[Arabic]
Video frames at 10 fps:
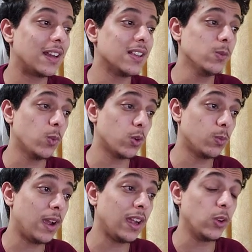الاسم
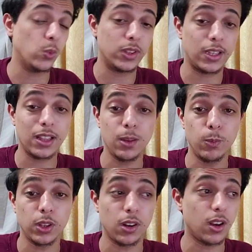رباعي ويتكتب
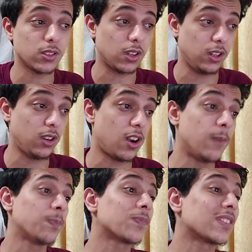بطريقة
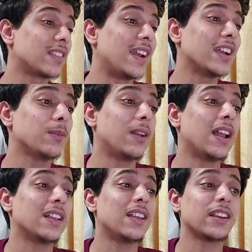صحيحة تاريخ
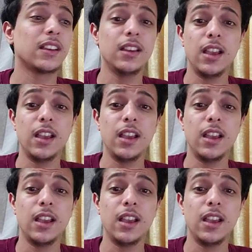ميلادك